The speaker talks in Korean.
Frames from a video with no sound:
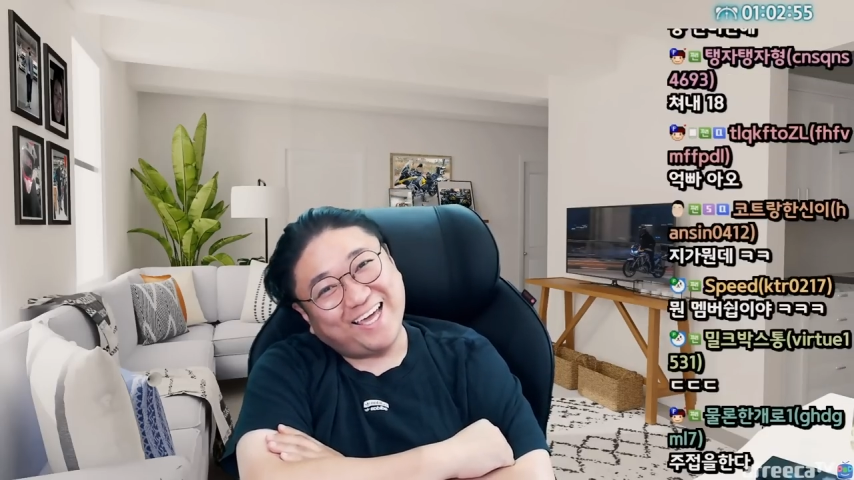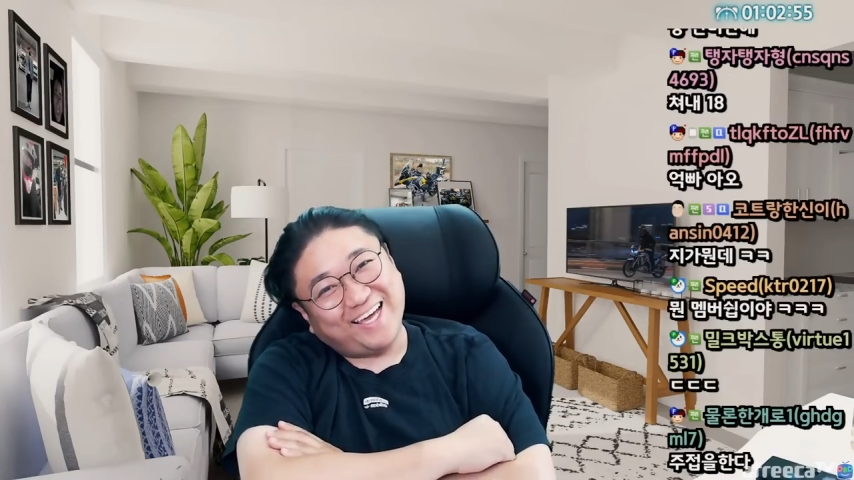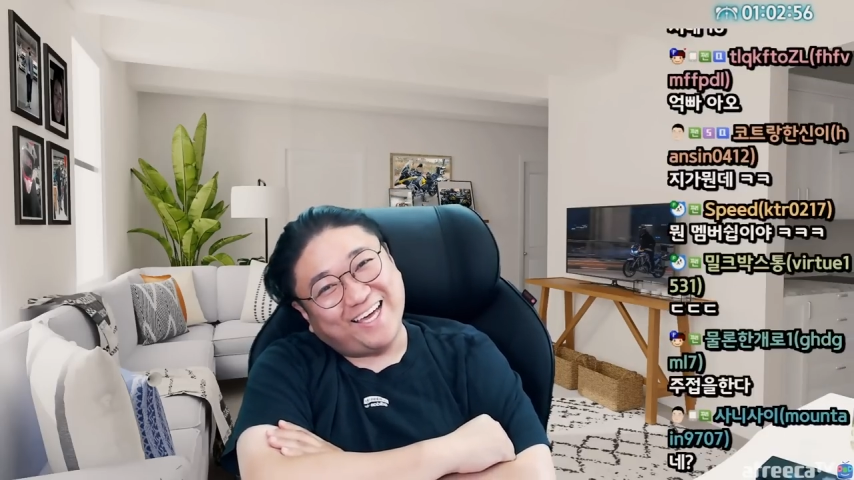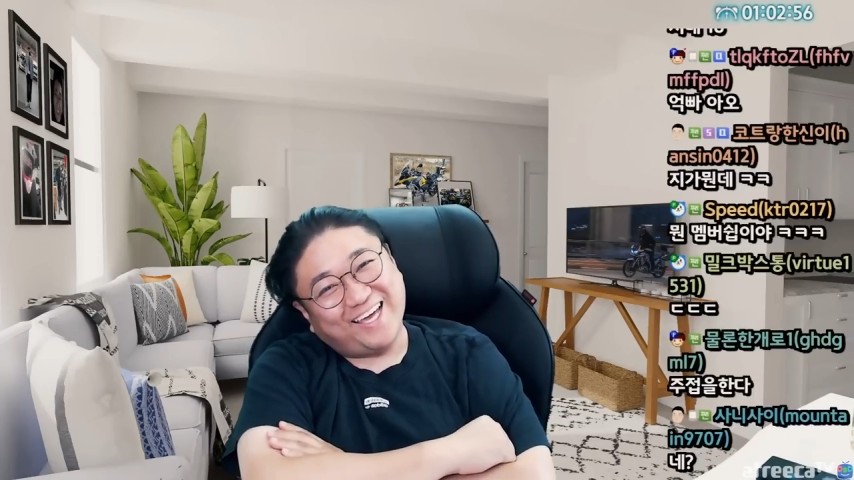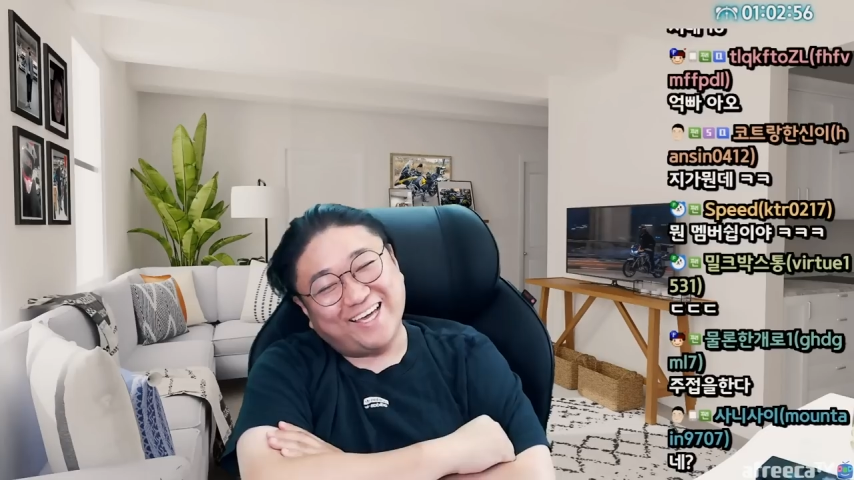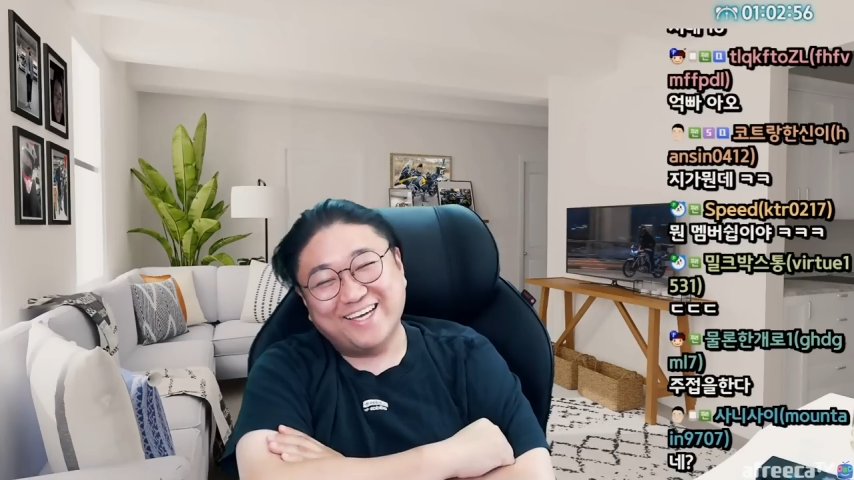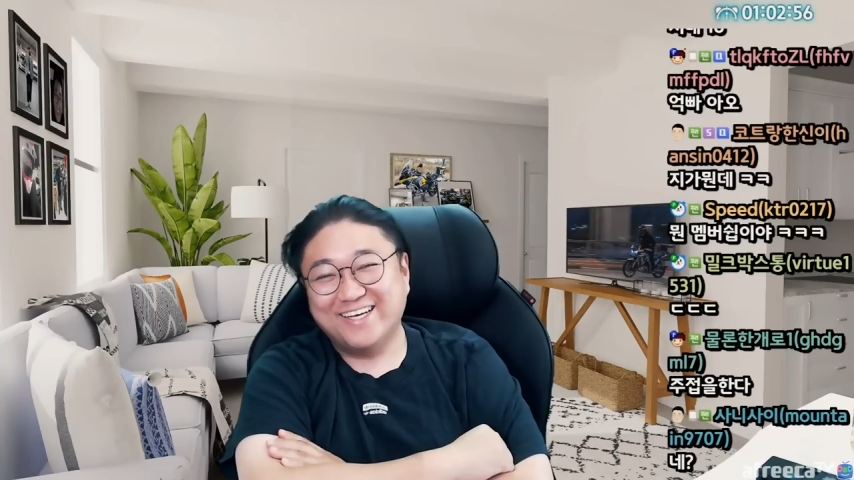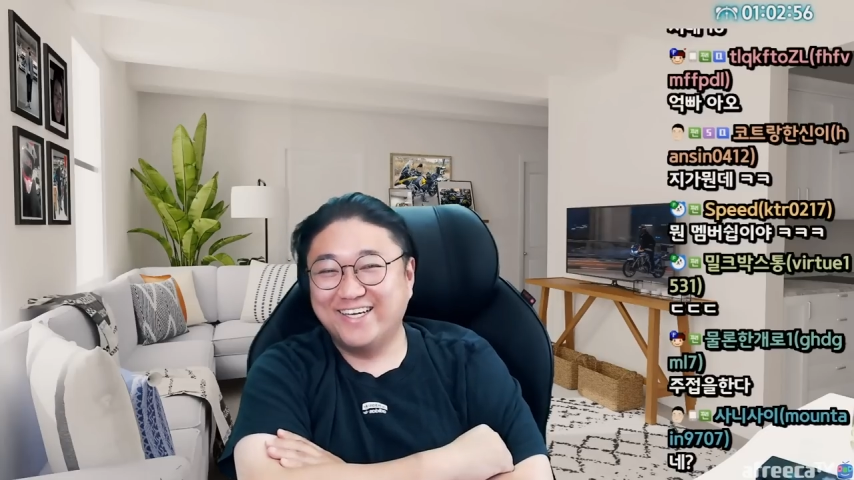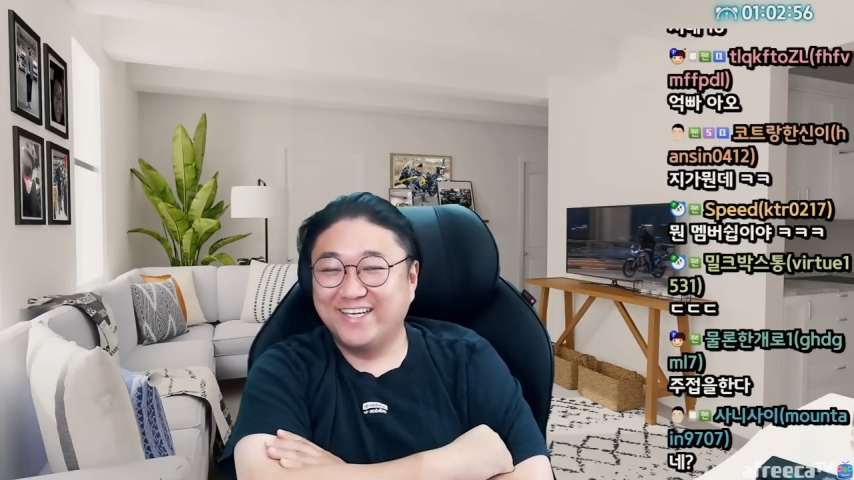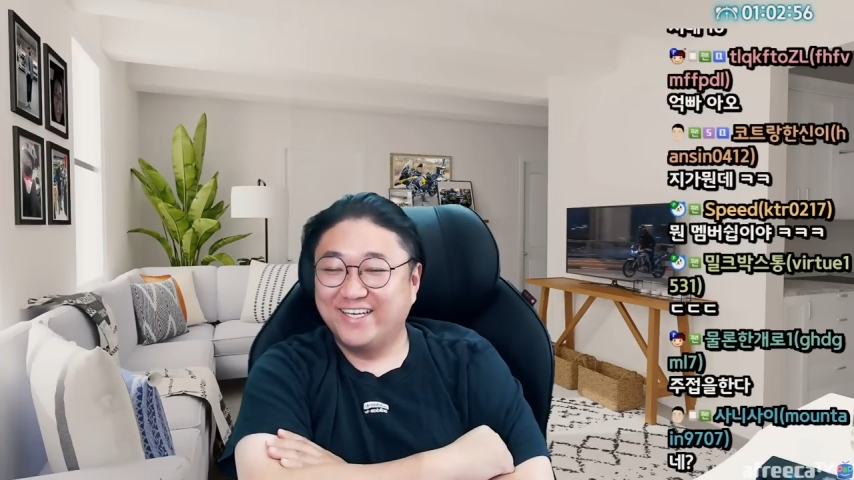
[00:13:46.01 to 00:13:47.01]
근데, 근데 그
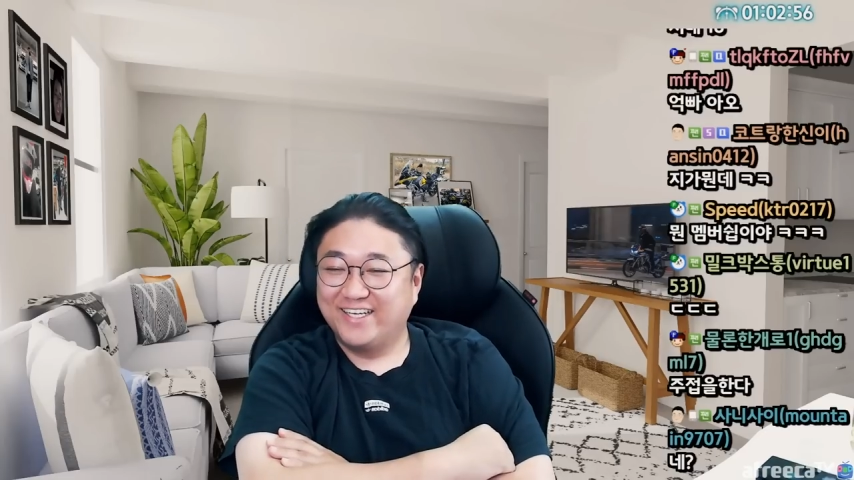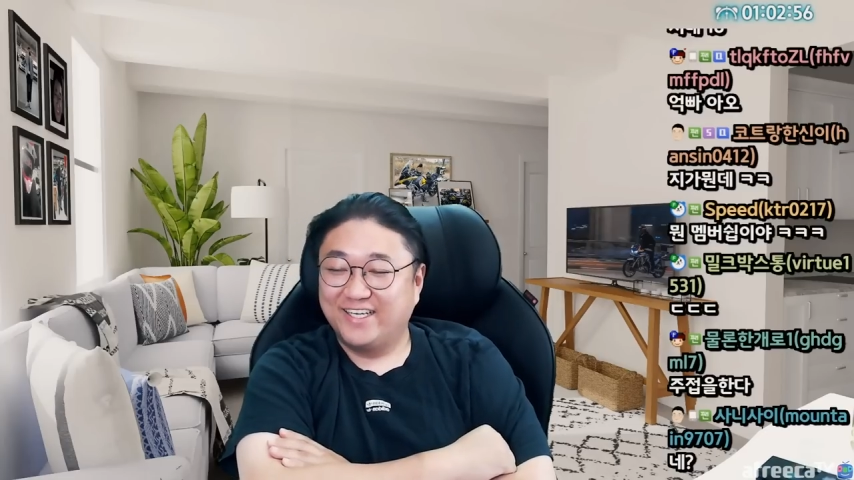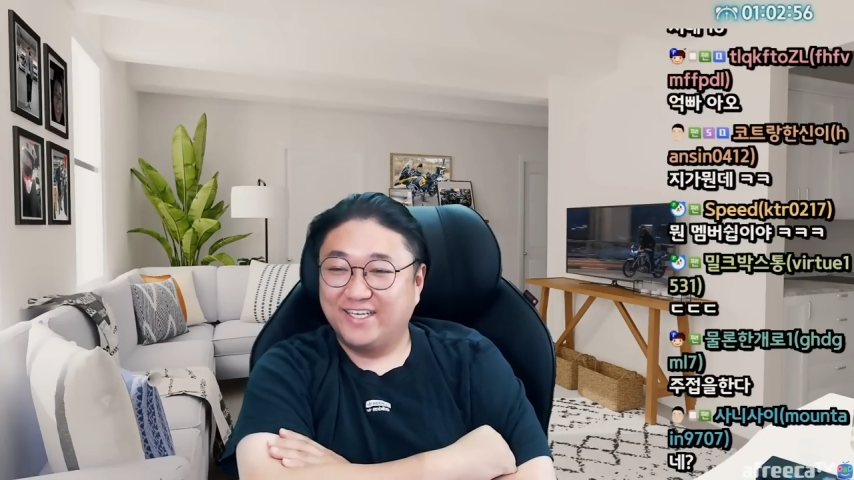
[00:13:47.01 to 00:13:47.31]
본채널은 제가